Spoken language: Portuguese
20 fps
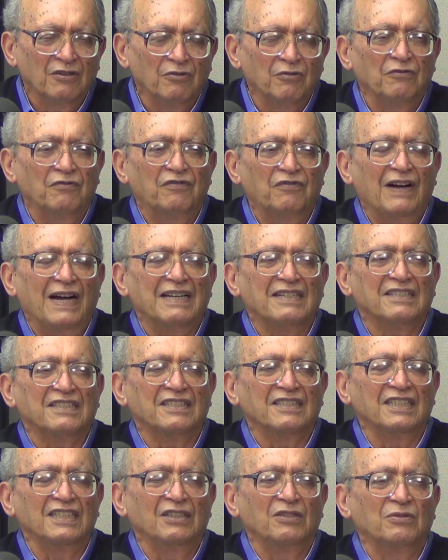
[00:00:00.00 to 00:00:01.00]
um
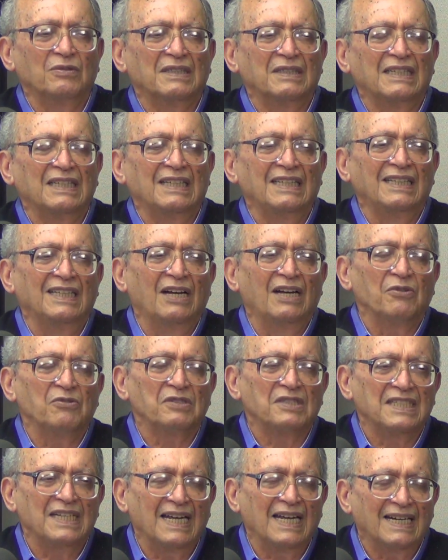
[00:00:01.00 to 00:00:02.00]
vazio que
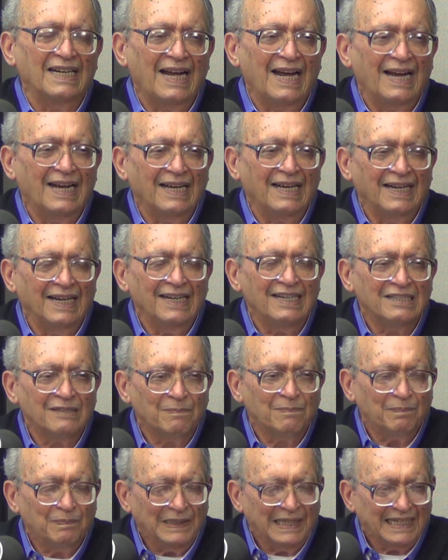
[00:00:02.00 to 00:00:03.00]
não será
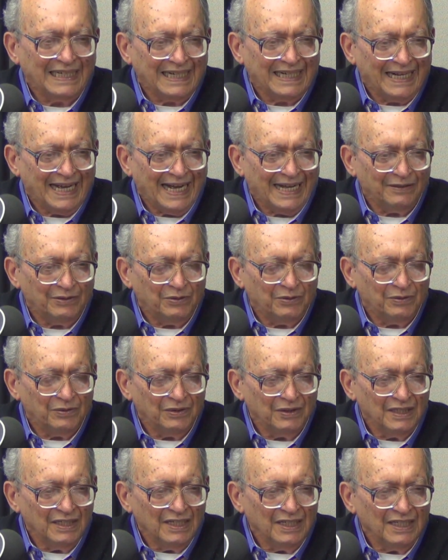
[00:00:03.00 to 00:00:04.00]
explicado